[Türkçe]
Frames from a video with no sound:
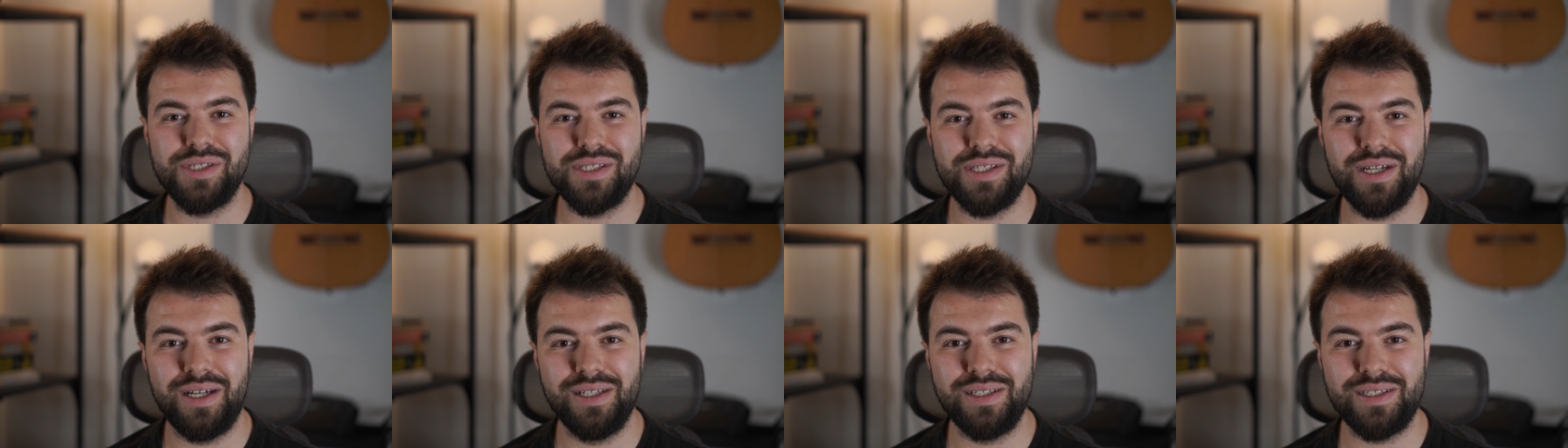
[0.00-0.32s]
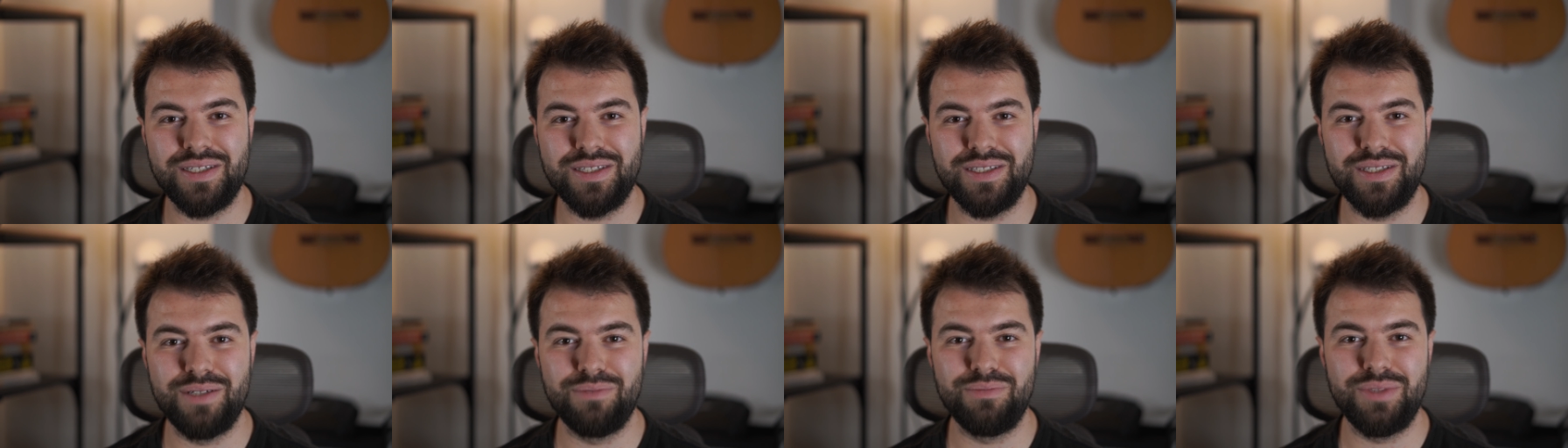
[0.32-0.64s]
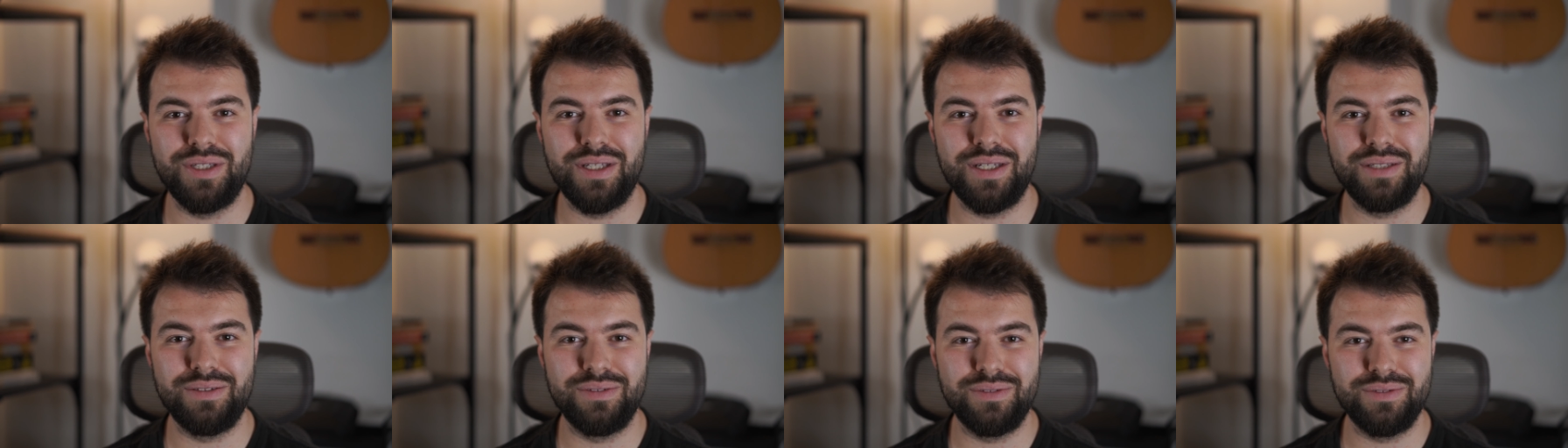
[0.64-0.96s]
sağlık
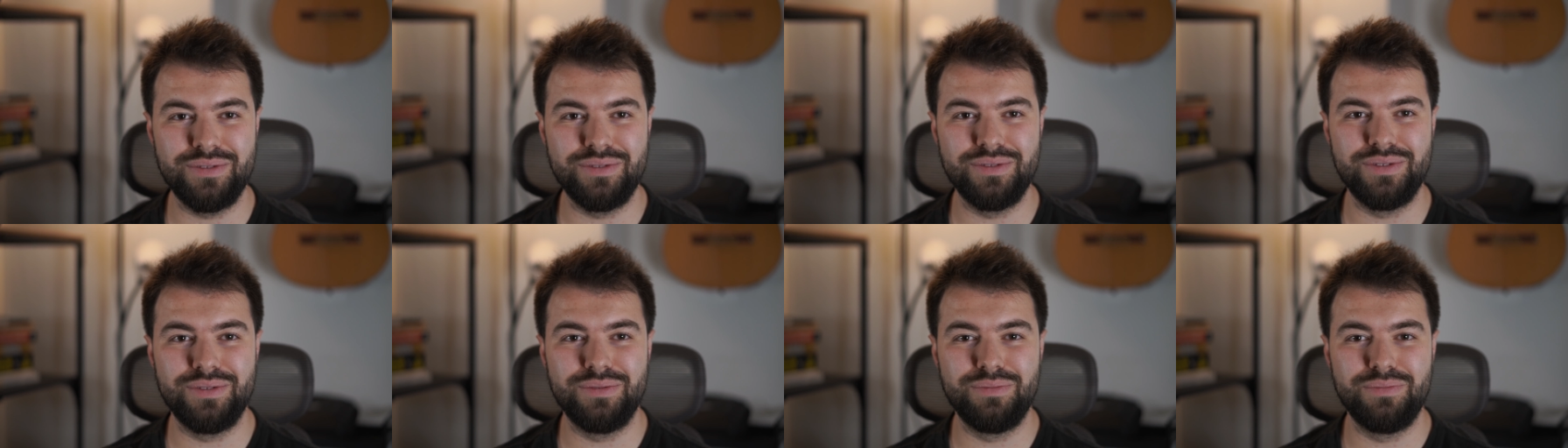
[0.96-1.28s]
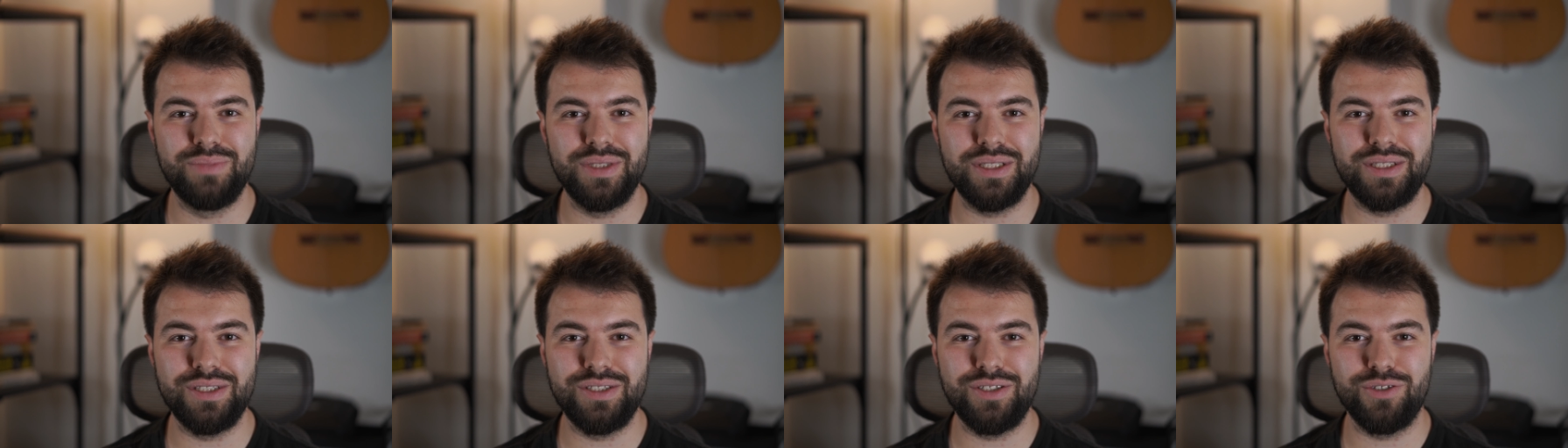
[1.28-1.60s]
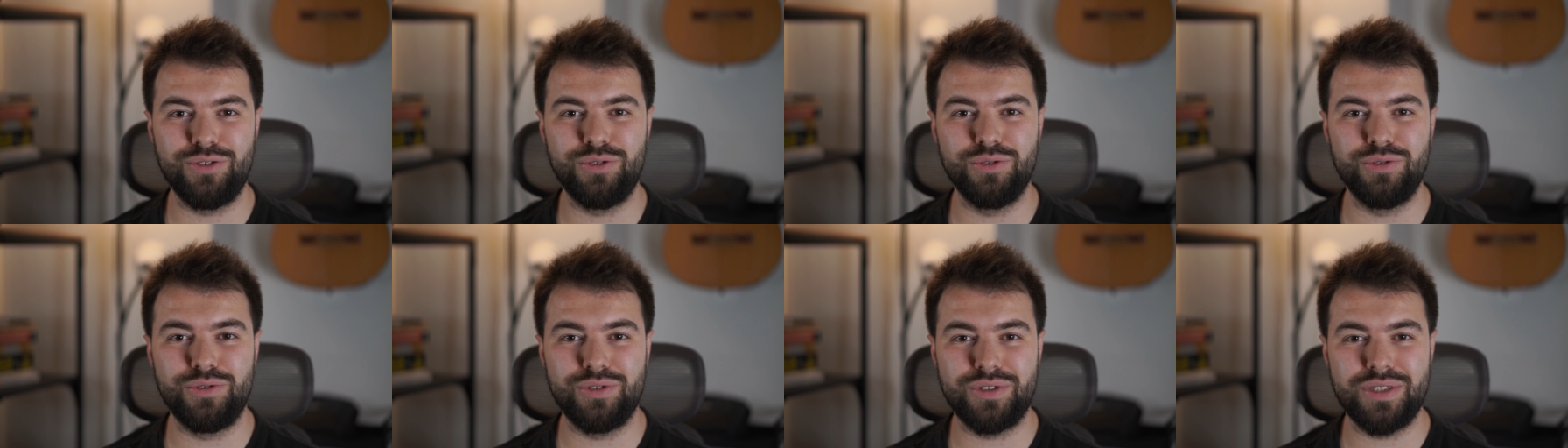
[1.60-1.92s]
sisteminden e,
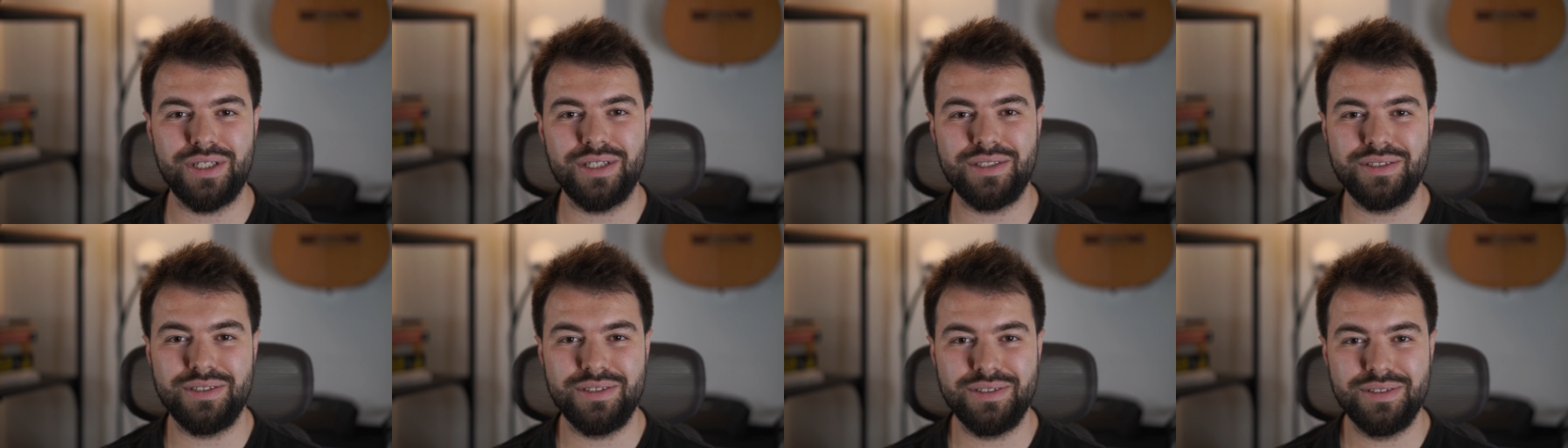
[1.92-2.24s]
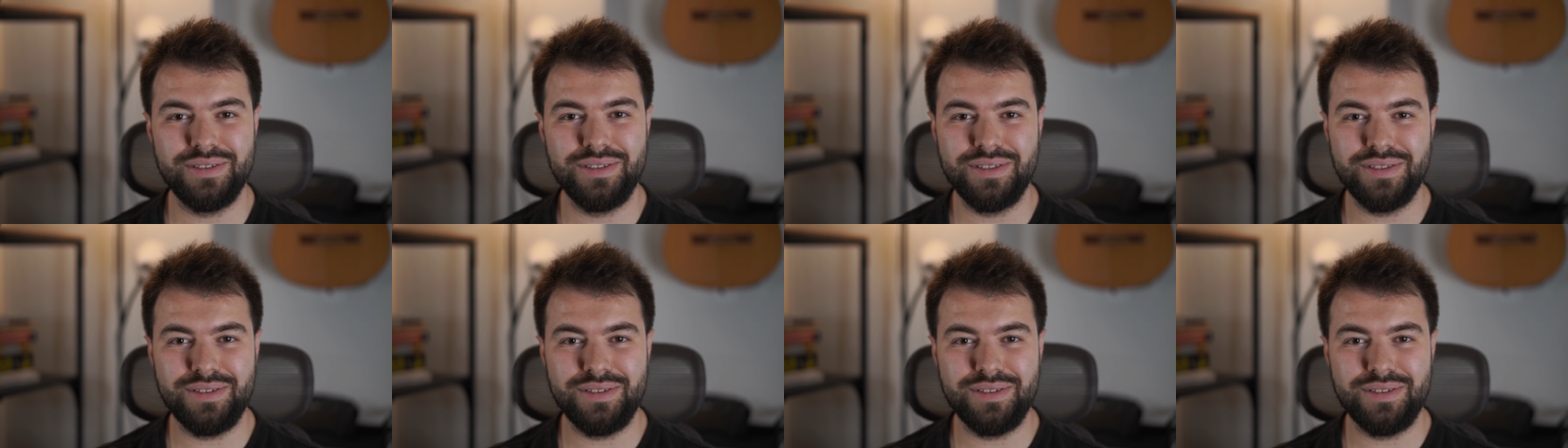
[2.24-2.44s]
bakacak olursak